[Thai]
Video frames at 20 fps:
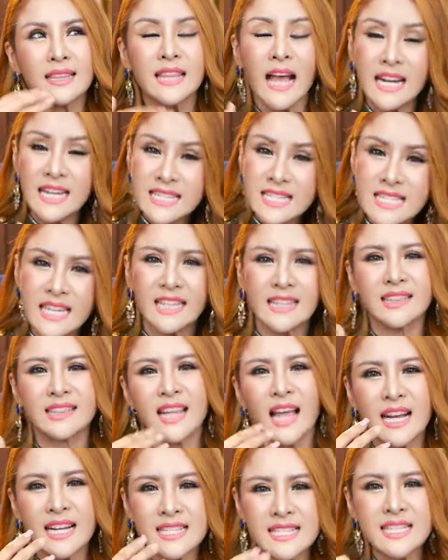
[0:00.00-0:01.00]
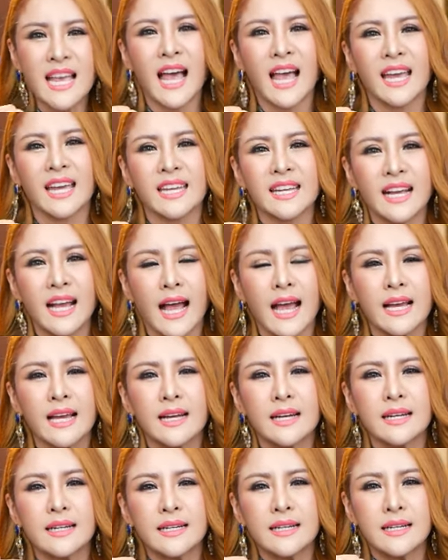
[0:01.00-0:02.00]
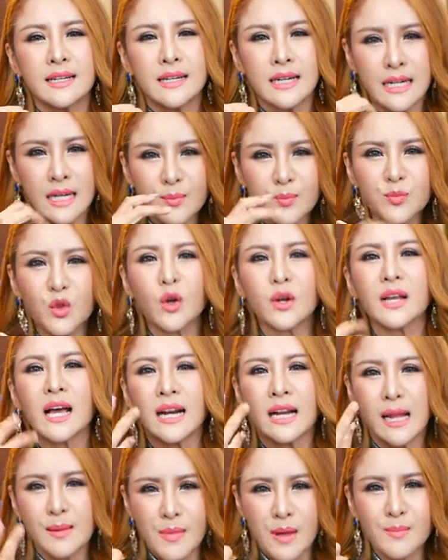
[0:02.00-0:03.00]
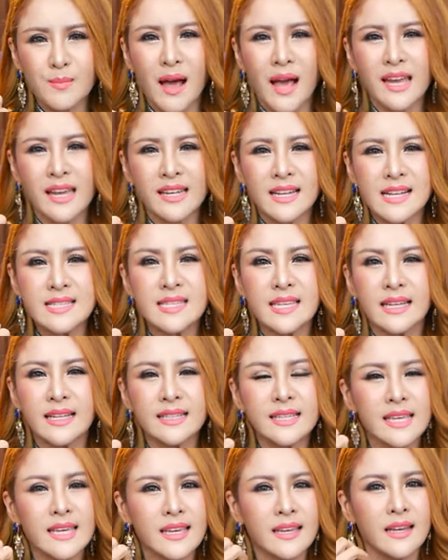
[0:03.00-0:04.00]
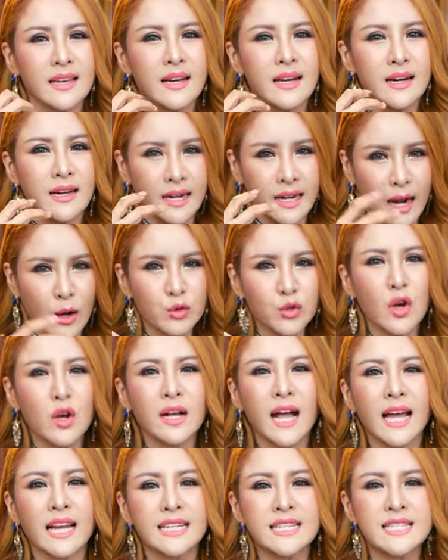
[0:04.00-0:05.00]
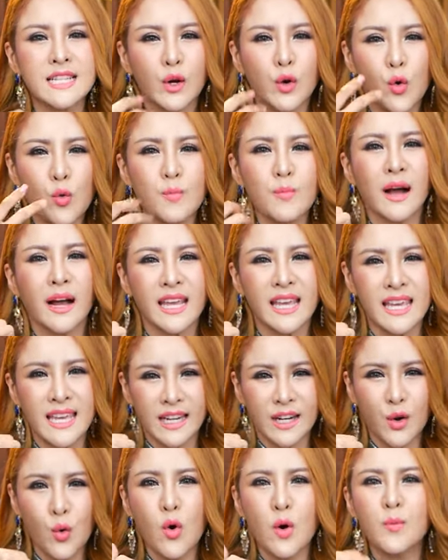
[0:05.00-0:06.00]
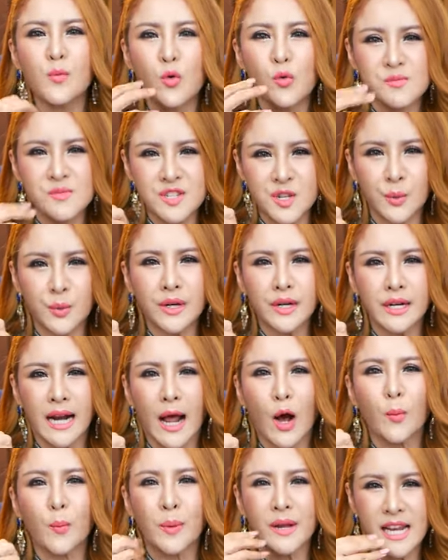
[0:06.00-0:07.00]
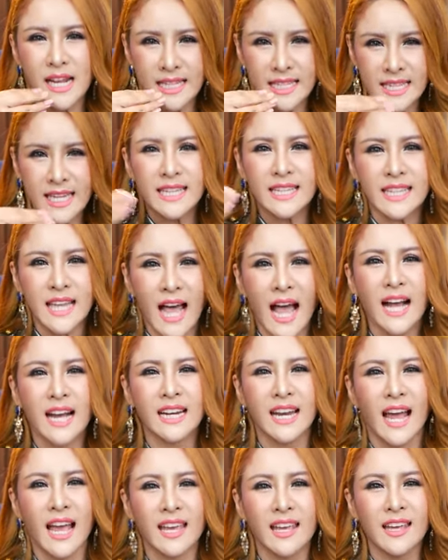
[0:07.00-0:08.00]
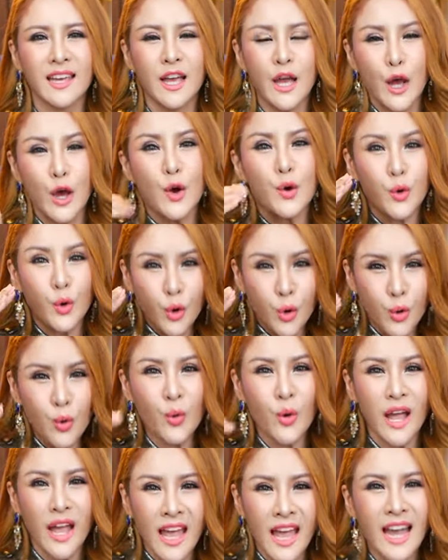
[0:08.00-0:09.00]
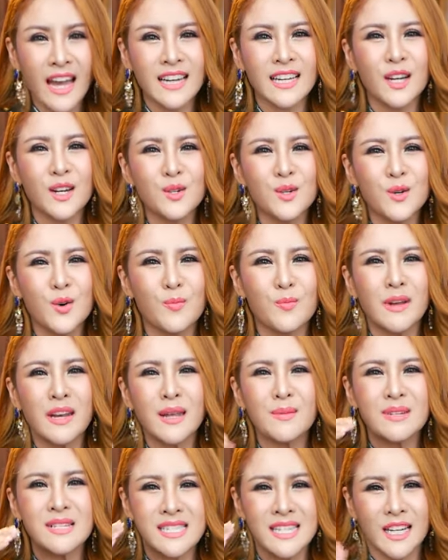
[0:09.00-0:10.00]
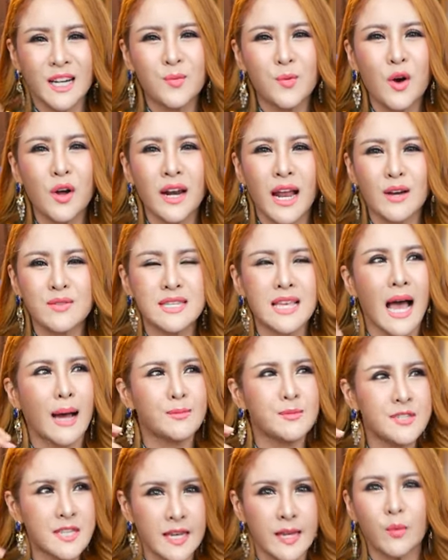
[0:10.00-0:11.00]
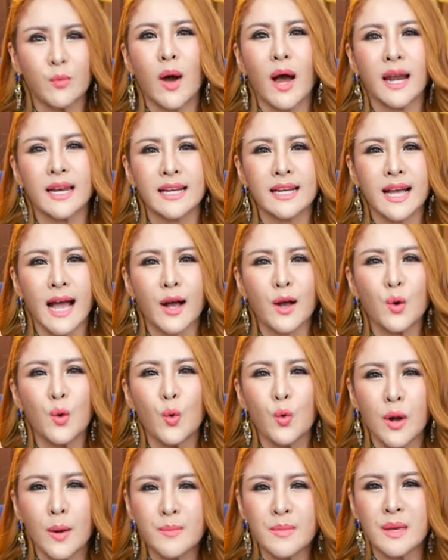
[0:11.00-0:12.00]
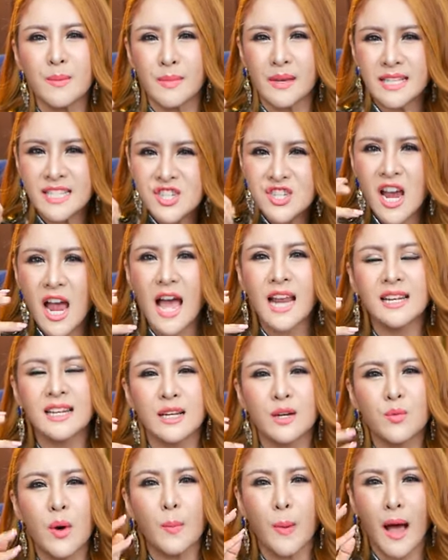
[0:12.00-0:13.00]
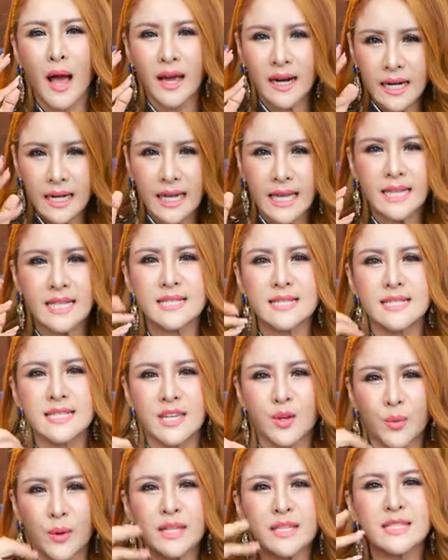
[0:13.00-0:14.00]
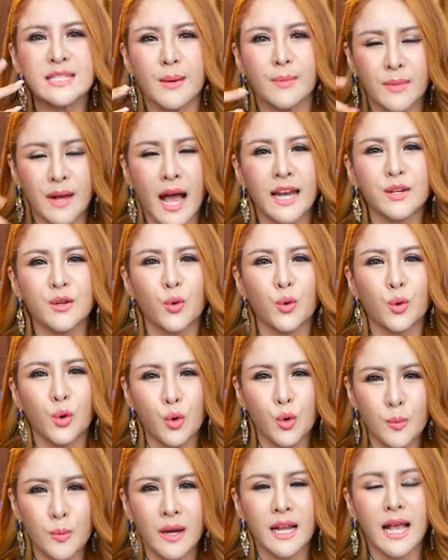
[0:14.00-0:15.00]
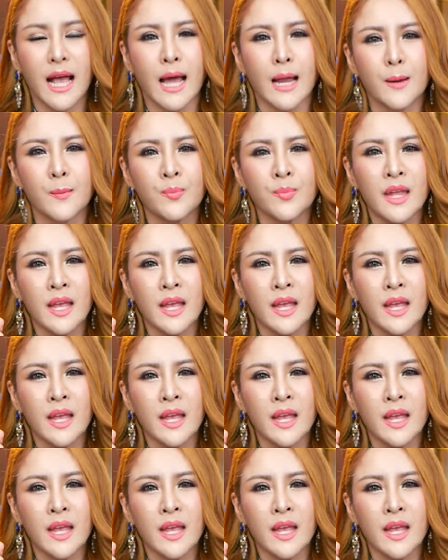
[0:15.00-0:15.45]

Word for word: ตั้งจิตตั้งใจนะคะเริ่มต้นอะไรใหม่ๆในสิ่งที่เราต้องการที่จะกุมบังเหียนควบคุมชีวิตเราไปในทิศทางไหนครูเองนะลูกไม่ได้มาเจอพวกเรา สามถึงสี่ วันนะคะครูก็มีมิชชั่นหรือว่าภารกิจชีวิตสำคัญของครูเหมือนกัน